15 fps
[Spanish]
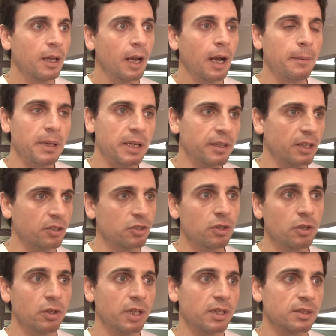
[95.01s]

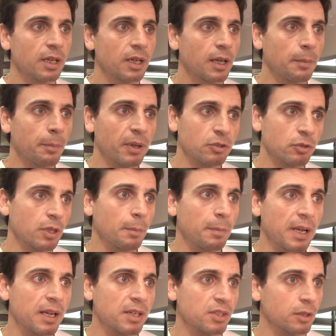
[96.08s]
habilitaciones, espacios de
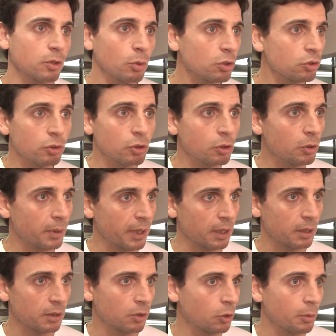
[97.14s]
playa, todo eso no cobra,
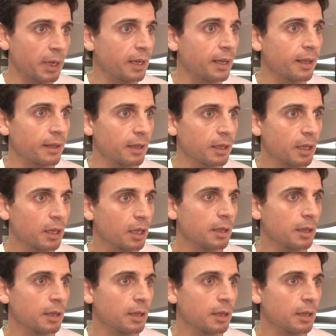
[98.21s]
o cobra nada.